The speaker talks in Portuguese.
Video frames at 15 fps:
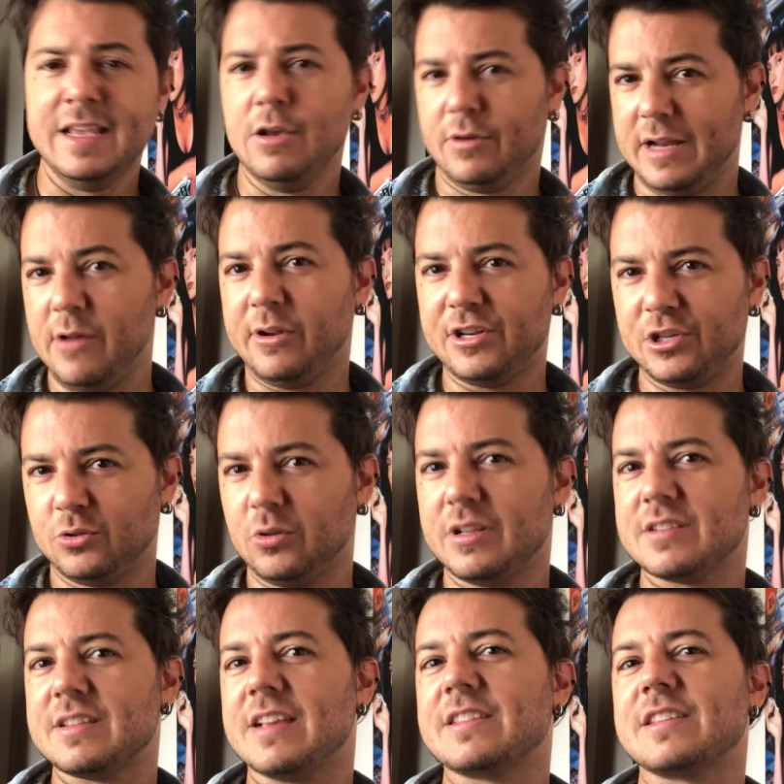Eu creio que de
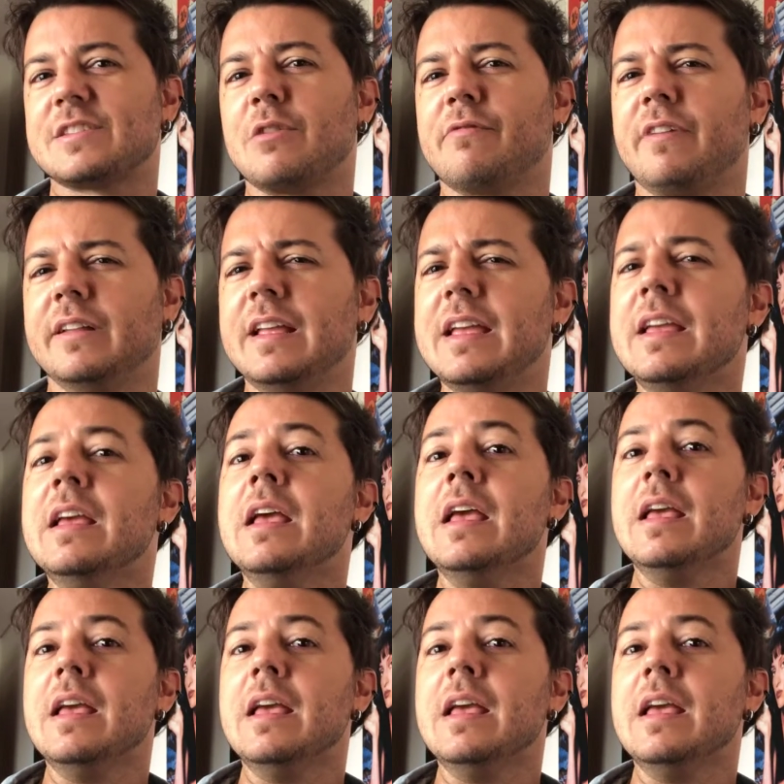todas essas que eu falei,